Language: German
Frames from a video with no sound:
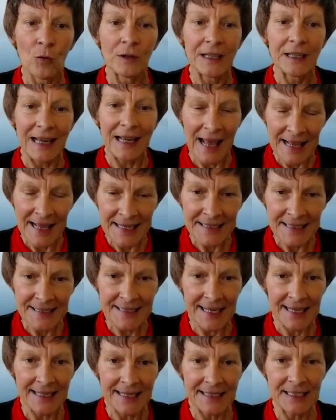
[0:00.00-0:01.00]
Und
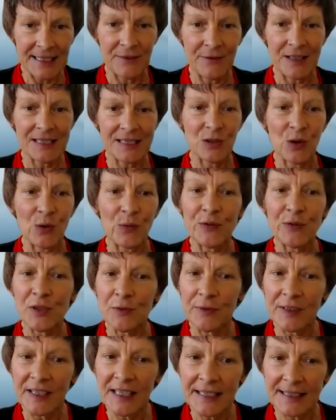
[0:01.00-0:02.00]
gleichzeitig, was noch
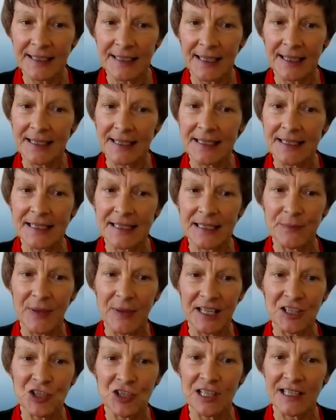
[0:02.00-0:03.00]
viel wichtiger ist, die
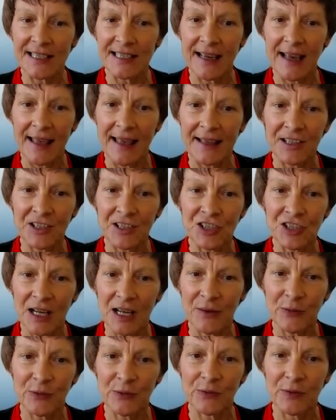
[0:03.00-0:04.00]
menschliche
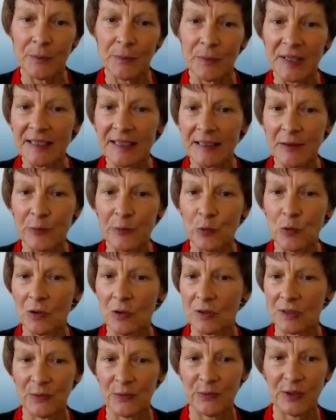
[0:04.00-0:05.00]
Eigenschaft wie
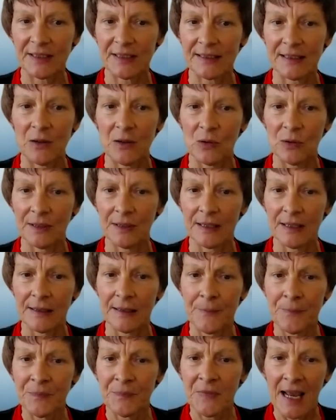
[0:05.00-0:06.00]
Mitgefühl oder Vertrauen.
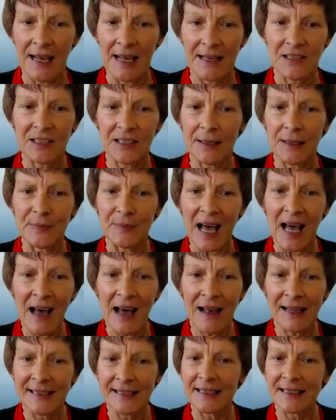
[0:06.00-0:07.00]
Also in einem
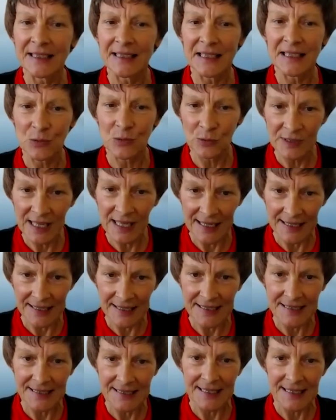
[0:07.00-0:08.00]
nachhaltigen
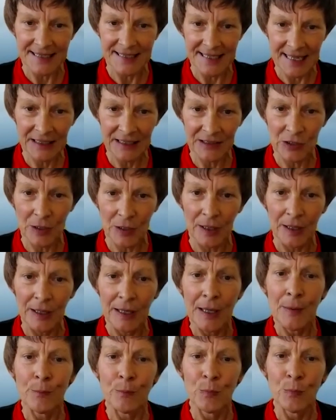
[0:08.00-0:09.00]

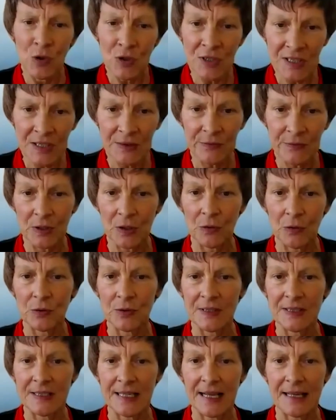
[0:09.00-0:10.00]
Gesundheitssektor müssen wir
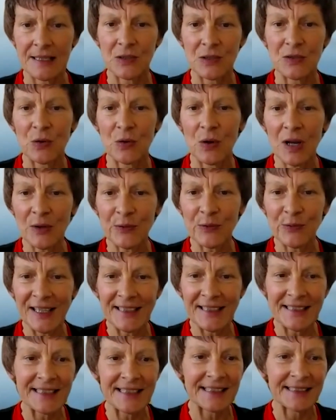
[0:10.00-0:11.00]
uns also
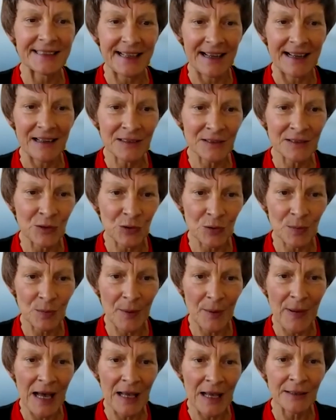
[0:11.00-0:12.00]
sorgfältig Gedanken
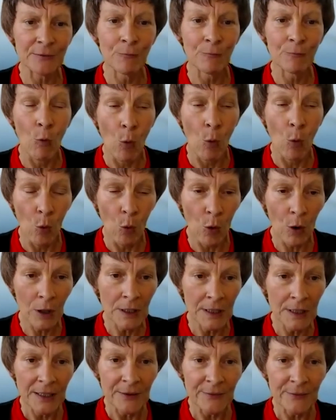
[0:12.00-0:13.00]
darüber machen,
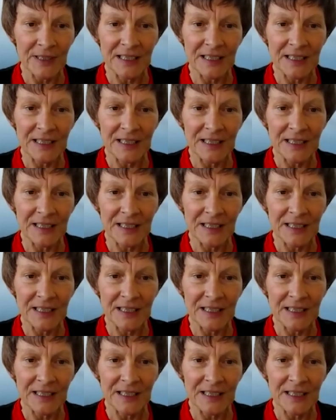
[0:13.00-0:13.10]
wo